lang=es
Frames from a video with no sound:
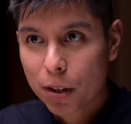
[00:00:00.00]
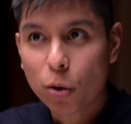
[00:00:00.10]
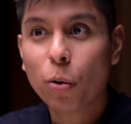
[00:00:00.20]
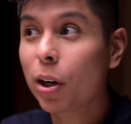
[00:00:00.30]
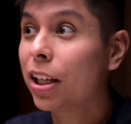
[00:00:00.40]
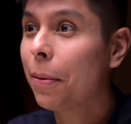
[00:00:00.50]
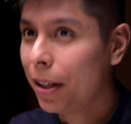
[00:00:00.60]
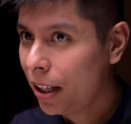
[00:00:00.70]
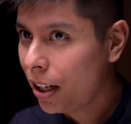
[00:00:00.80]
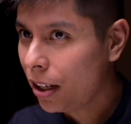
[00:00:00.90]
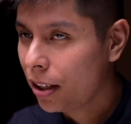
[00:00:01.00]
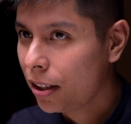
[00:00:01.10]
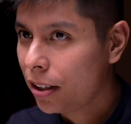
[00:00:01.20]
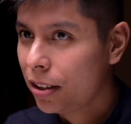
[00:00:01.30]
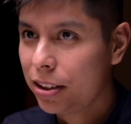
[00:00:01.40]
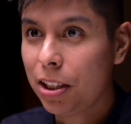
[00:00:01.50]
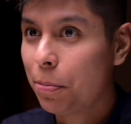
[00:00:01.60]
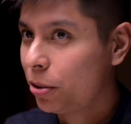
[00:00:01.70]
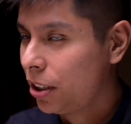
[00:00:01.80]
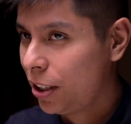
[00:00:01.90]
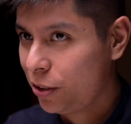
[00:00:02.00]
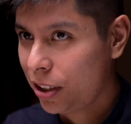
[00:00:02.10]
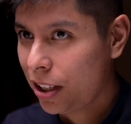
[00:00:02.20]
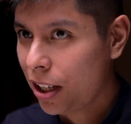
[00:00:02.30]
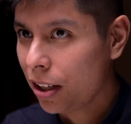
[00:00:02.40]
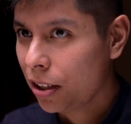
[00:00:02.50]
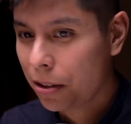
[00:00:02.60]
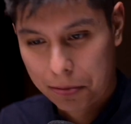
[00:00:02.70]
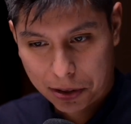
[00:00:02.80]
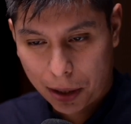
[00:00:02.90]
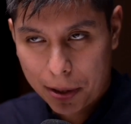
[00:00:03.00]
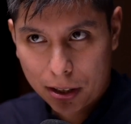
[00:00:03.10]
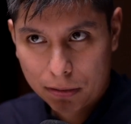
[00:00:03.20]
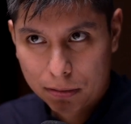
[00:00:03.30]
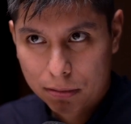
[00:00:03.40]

con cualquier bandera, sin importar nacionalidad, pues está bien.